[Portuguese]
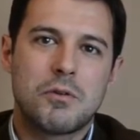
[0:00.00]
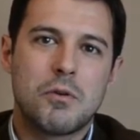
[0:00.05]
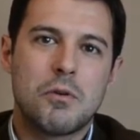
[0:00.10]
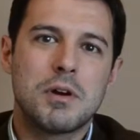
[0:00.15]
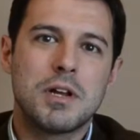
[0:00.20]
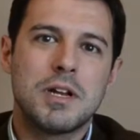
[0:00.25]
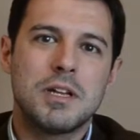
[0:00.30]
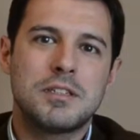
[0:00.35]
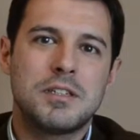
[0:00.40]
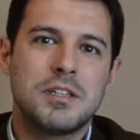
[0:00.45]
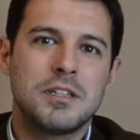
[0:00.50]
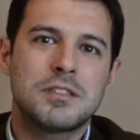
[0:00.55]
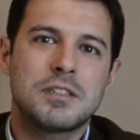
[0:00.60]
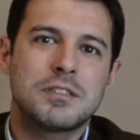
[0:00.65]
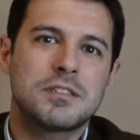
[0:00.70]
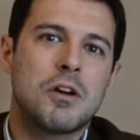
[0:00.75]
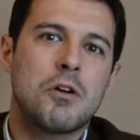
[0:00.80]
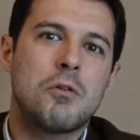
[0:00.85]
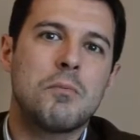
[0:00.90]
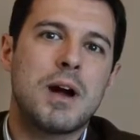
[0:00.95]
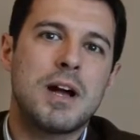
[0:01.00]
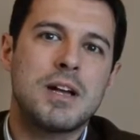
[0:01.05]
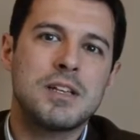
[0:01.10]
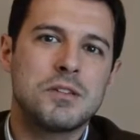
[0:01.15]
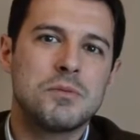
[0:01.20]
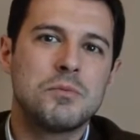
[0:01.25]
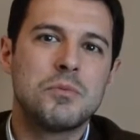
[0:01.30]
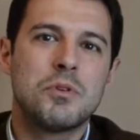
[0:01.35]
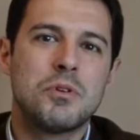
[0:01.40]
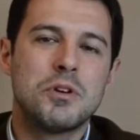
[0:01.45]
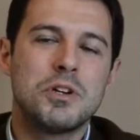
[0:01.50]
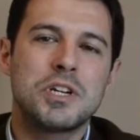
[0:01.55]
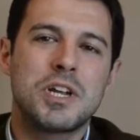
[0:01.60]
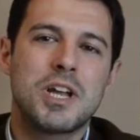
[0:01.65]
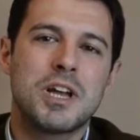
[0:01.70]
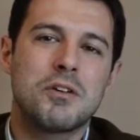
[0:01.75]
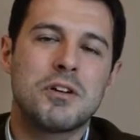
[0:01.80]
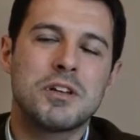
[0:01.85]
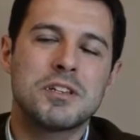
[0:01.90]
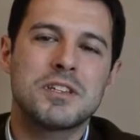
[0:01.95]
congressistas, que é o máximo hoje
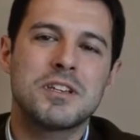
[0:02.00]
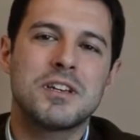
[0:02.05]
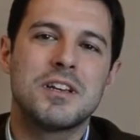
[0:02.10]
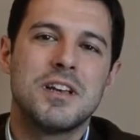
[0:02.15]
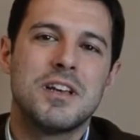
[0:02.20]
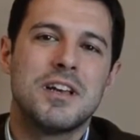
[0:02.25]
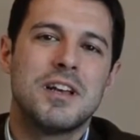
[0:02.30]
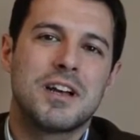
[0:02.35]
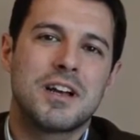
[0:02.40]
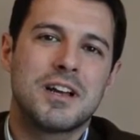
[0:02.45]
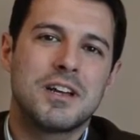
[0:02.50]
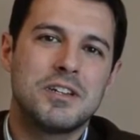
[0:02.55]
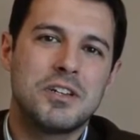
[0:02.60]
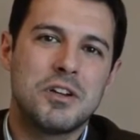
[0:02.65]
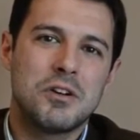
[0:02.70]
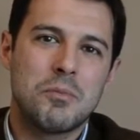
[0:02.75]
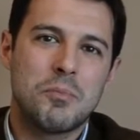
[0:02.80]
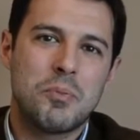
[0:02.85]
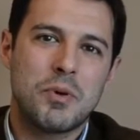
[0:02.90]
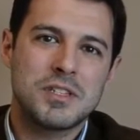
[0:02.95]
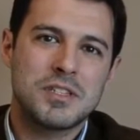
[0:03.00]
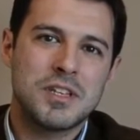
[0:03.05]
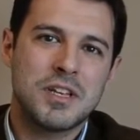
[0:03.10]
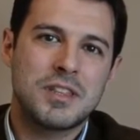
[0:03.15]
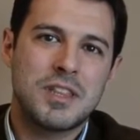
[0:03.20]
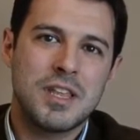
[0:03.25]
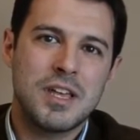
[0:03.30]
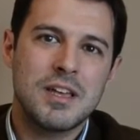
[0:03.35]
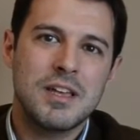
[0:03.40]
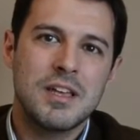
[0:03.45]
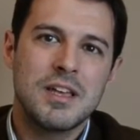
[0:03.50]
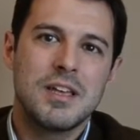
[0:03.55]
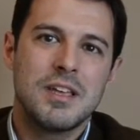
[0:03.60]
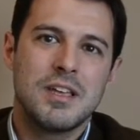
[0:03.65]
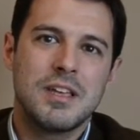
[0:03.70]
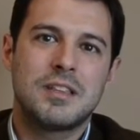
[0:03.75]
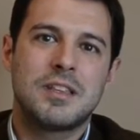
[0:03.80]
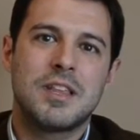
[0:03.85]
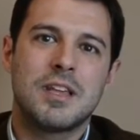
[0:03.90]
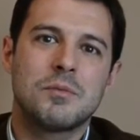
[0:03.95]
que a nossa região possa ter
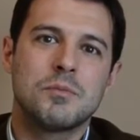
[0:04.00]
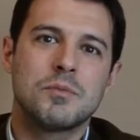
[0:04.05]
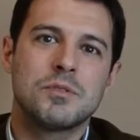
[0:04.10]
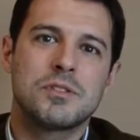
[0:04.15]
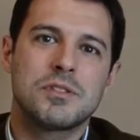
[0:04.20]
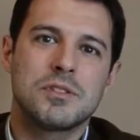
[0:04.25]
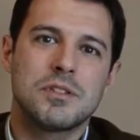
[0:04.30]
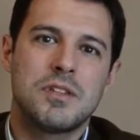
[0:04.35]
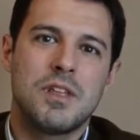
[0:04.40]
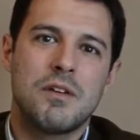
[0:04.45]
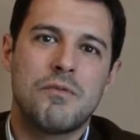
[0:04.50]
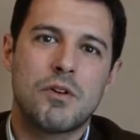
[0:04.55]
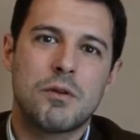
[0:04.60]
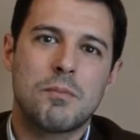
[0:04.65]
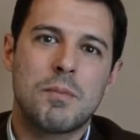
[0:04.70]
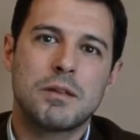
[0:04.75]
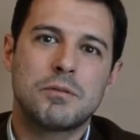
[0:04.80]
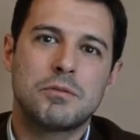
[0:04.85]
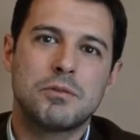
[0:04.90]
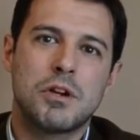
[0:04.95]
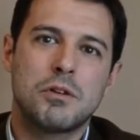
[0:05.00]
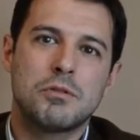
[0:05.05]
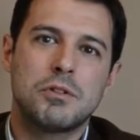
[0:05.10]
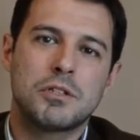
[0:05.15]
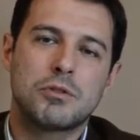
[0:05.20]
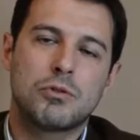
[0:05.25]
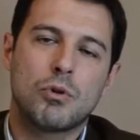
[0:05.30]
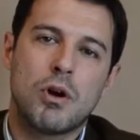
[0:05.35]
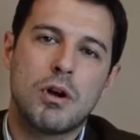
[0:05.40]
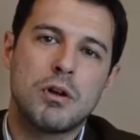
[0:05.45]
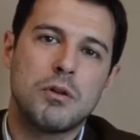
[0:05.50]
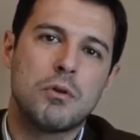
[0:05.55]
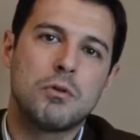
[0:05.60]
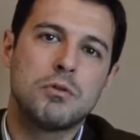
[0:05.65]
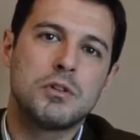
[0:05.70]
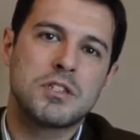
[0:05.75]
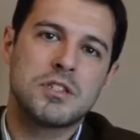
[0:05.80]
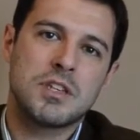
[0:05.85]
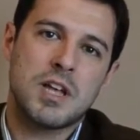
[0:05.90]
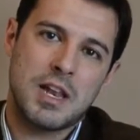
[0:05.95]
em termos de formato de auditório ou
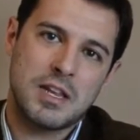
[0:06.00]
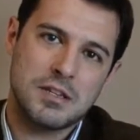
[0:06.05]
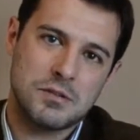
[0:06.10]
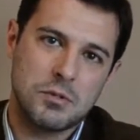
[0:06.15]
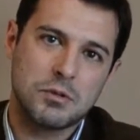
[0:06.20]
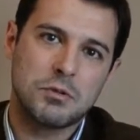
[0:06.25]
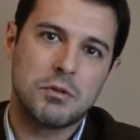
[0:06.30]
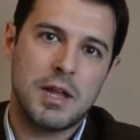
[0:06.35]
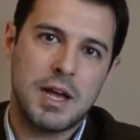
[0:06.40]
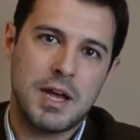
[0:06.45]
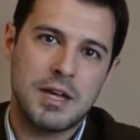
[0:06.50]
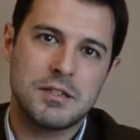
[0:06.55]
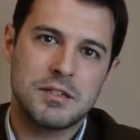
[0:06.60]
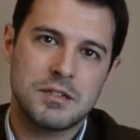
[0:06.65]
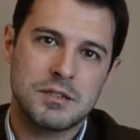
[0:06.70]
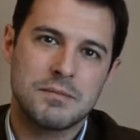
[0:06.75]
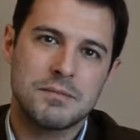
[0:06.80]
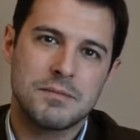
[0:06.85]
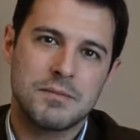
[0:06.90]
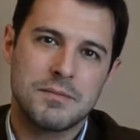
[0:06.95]
de salas modulares.